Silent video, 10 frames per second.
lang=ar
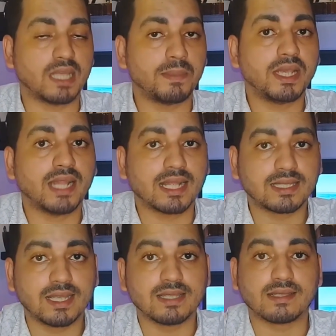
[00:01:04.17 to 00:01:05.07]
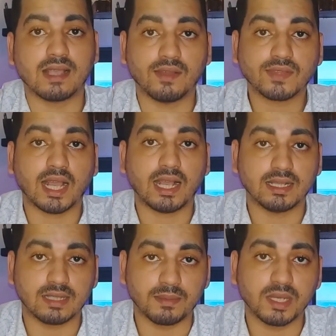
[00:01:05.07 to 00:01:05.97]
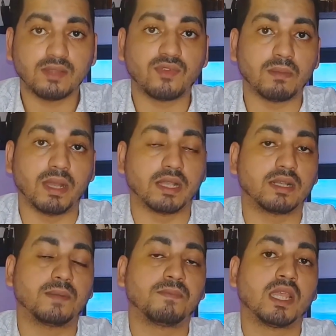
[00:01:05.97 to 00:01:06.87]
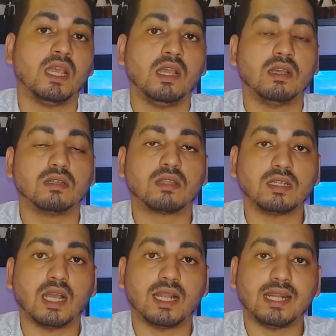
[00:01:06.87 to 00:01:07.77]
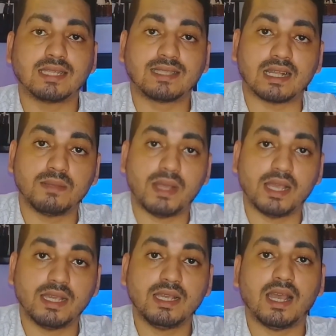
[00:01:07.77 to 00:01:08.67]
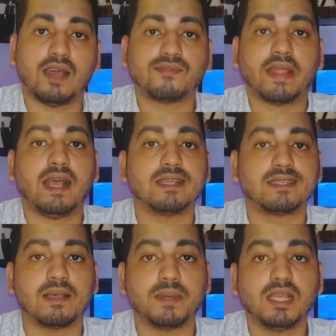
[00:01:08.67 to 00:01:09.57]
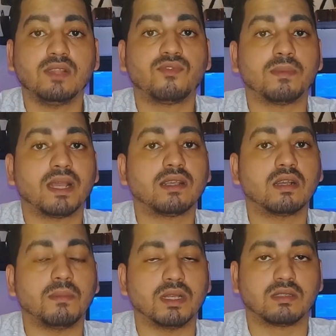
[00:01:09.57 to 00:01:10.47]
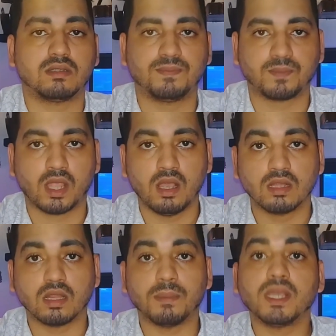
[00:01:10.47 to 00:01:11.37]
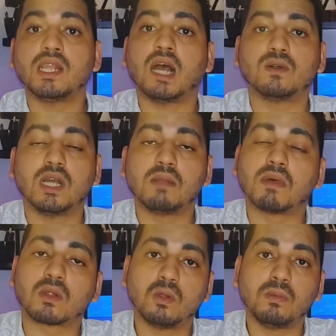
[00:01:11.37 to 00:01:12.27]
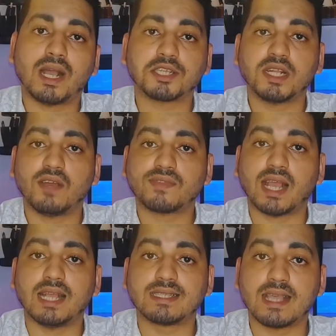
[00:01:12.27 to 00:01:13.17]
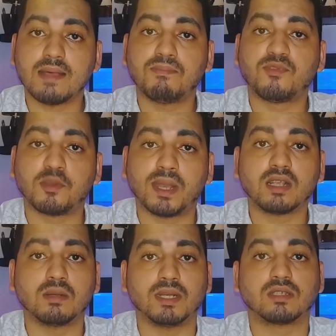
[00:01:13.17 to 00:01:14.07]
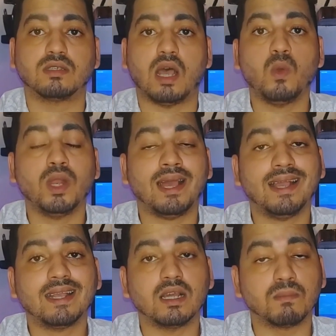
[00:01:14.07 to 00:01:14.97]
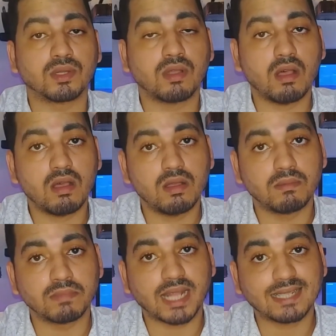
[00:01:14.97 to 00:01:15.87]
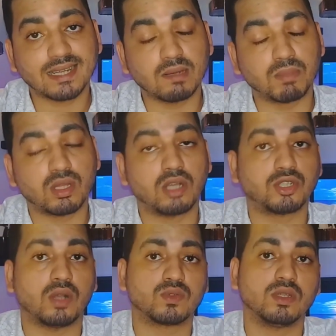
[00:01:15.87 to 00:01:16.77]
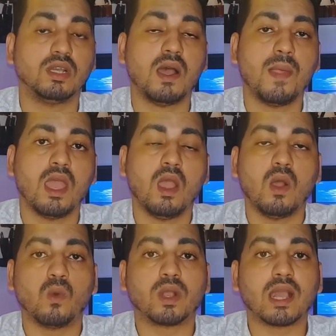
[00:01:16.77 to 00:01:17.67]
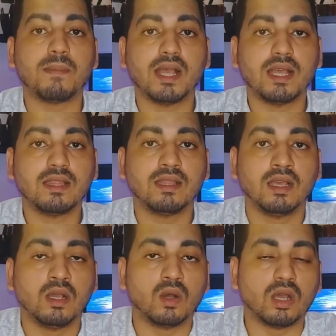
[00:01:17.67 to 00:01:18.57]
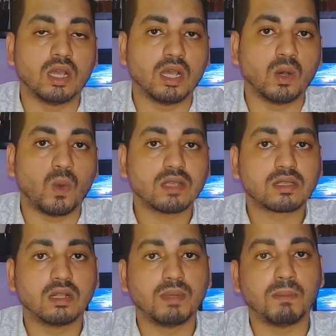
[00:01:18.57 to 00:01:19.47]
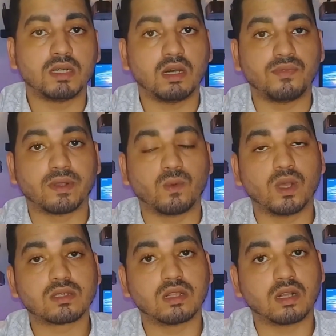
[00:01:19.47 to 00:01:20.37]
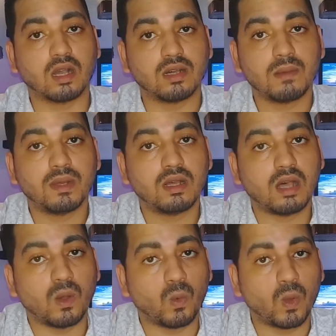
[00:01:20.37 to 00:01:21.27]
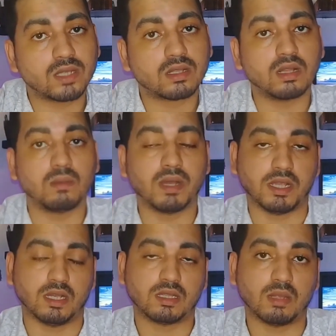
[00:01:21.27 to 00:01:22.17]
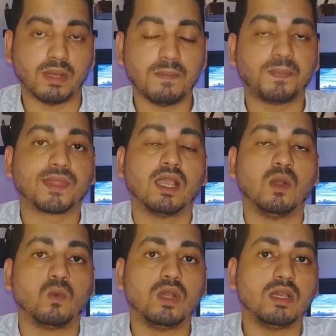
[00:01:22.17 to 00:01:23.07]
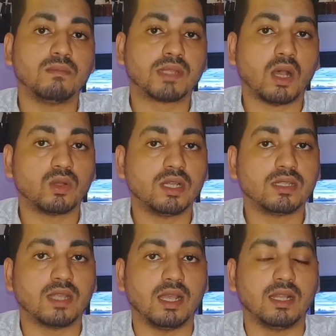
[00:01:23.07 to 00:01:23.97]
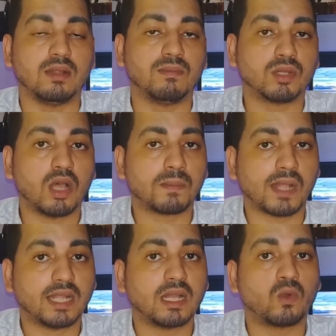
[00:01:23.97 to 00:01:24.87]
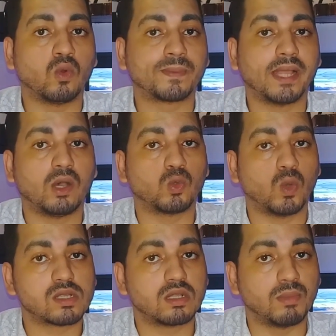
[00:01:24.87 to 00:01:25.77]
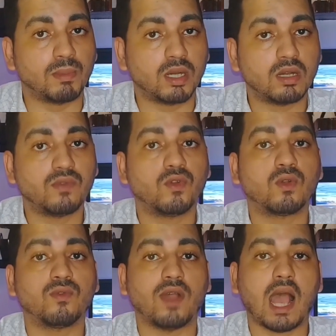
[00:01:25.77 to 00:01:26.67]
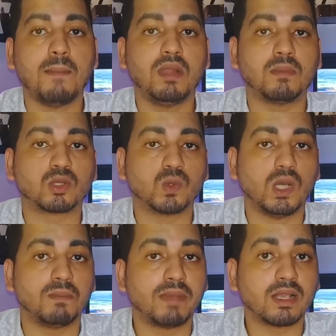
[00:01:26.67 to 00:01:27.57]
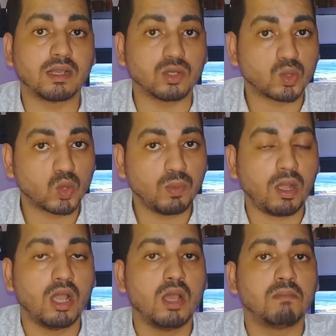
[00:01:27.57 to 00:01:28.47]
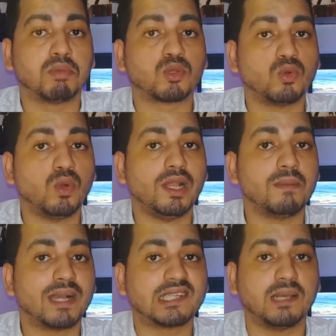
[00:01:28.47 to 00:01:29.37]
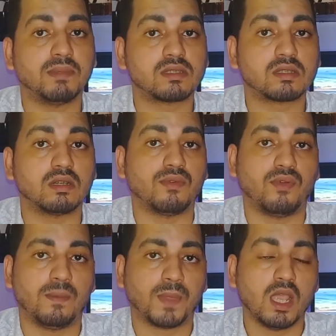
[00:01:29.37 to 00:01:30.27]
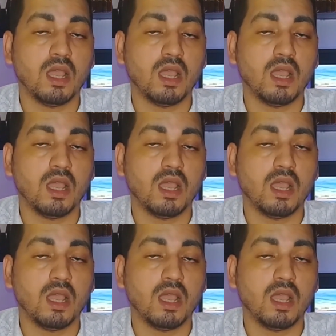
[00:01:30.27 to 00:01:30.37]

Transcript: حسابين ادسنس هفتح حسابين في البنك الطريقه اللي انا هستخدمها ايه هفتح حسابين في بنك مصر طب ايه الاوراق المطلوبه عشان افتح حساب في بنك مصر اول حاجه البطاقه بتاعتك البطاقه الشخصيه وكمان آه، وصل بالمرافق وصل كهرباء او وصل ميه تمام وبتاخد انت البطاقه بتاعتك وبتاخد وصل بالمرافق قبل ما تروح البنك الصبح بتروح لمكتب الصرافه